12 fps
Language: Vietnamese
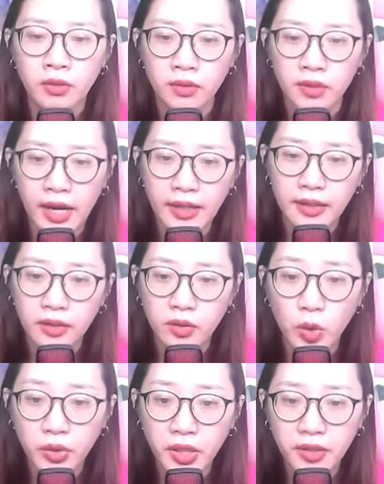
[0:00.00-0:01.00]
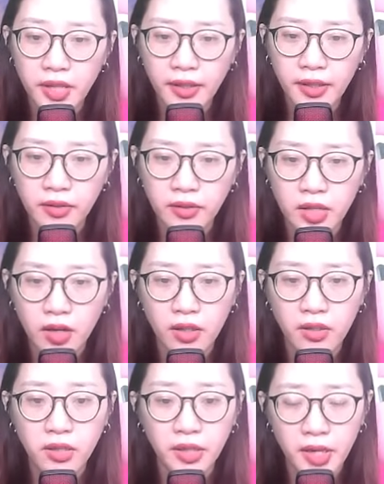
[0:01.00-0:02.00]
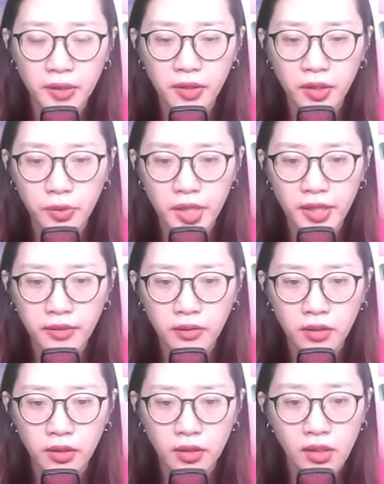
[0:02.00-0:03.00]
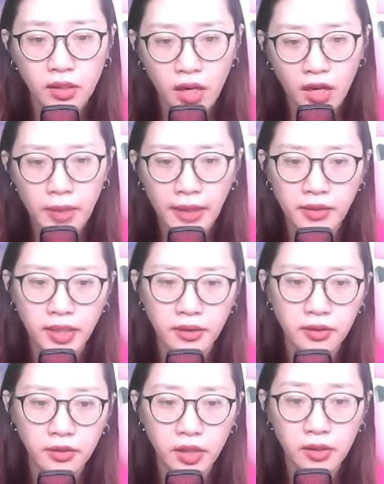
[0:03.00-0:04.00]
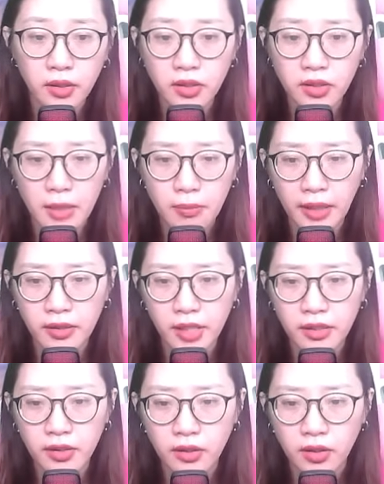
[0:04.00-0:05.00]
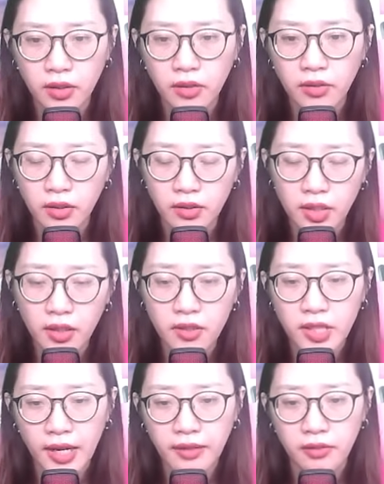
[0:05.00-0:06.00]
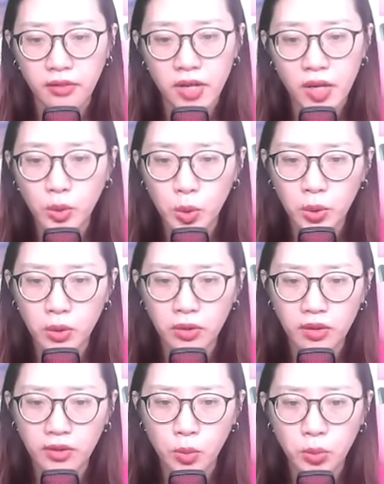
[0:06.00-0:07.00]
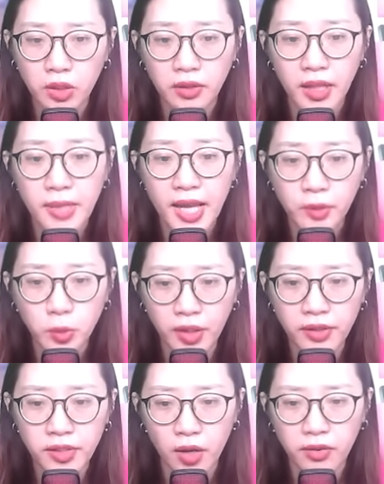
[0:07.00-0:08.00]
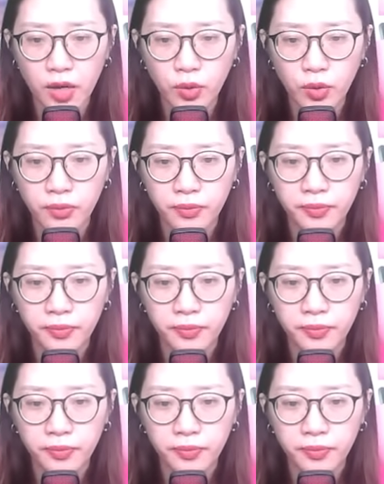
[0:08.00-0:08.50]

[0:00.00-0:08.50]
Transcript: Này, tôi đứng đây chờ người đến khiêu chiến. Có bản lĩnh thì cứ ra mặt đi. Nhưng nhớ rằng nếu thua không được tham gia tuyển chọn đâu.